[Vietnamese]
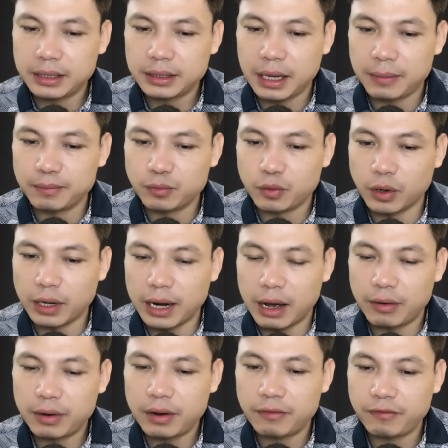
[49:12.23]
Chắc là lại
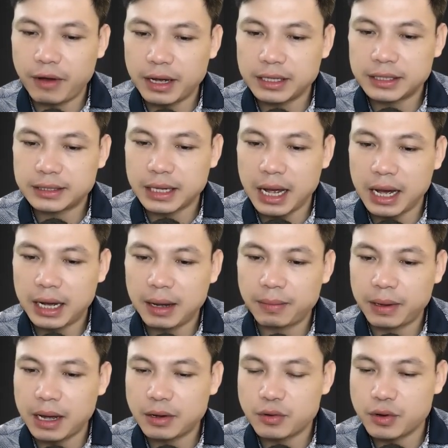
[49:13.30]
tham của nên là
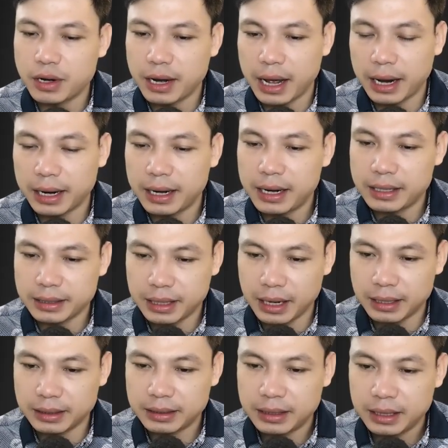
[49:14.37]
cốm đồ luôn của người
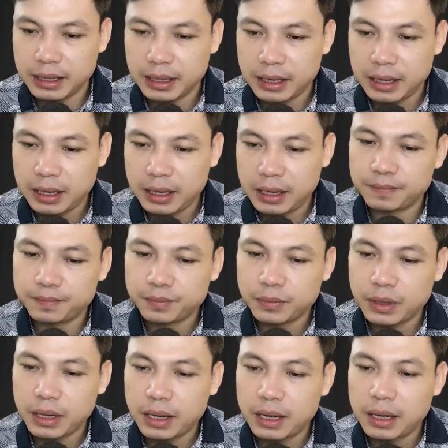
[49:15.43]
chết, đúng là tham
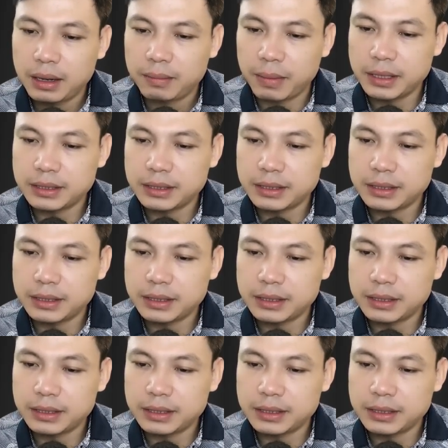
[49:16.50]
thì thầm.